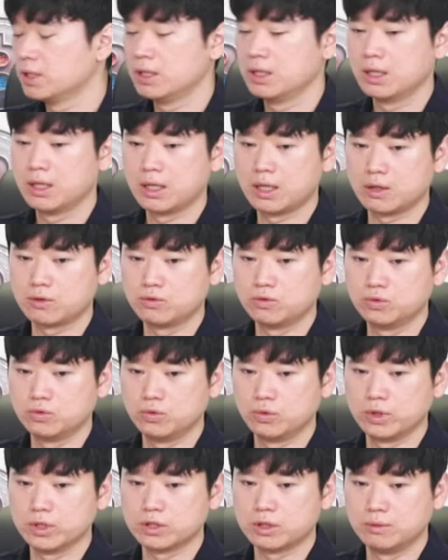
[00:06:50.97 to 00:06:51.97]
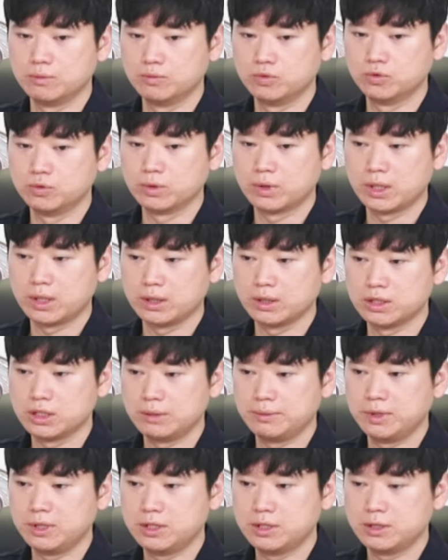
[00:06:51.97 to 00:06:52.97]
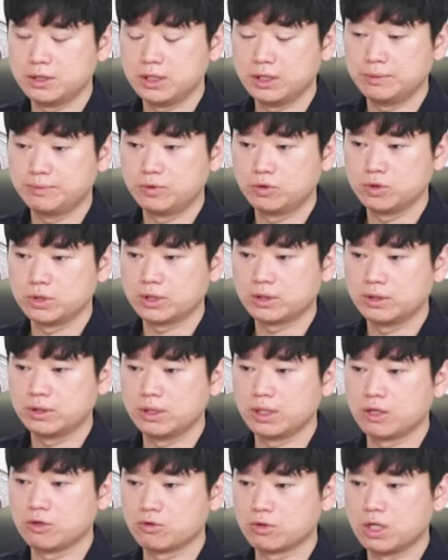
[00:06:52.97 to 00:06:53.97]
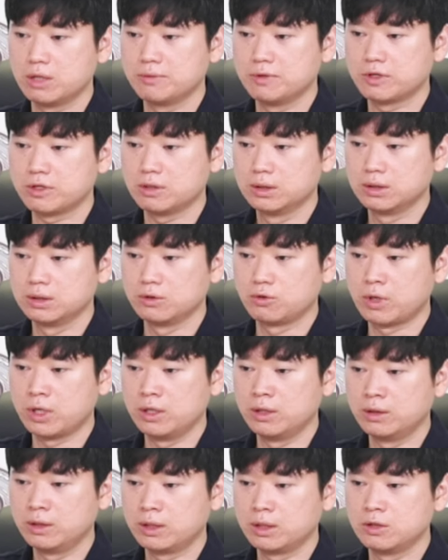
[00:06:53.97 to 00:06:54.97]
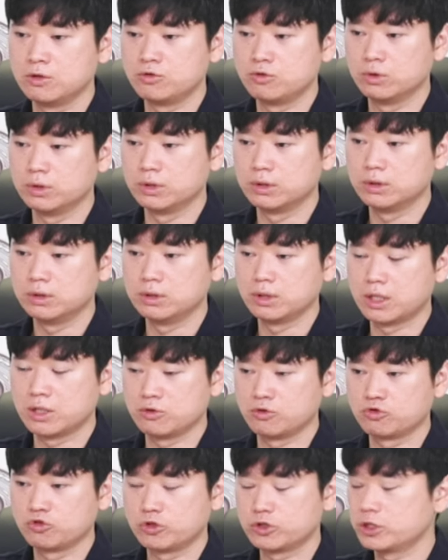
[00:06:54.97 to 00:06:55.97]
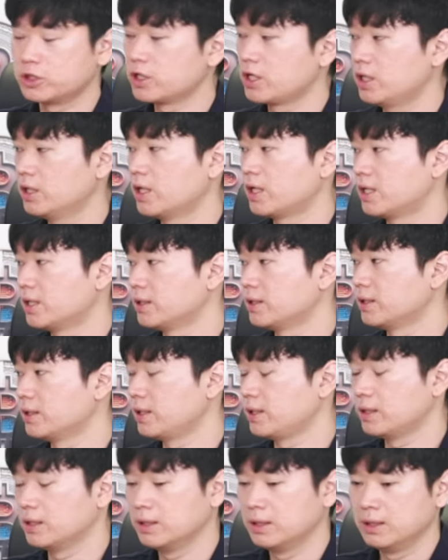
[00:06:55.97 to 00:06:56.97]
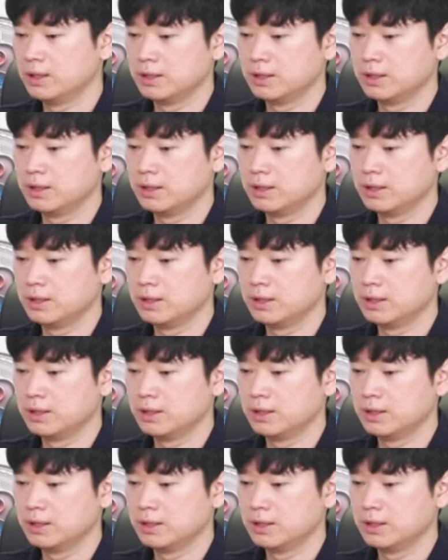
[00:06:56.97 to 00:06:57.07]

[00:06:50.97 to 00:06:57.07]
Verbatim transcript: 각국의 정부랑 CBDC 프로젝트를 계속 하면서 그 관련된 기술들을 계속 축적해 나가는데,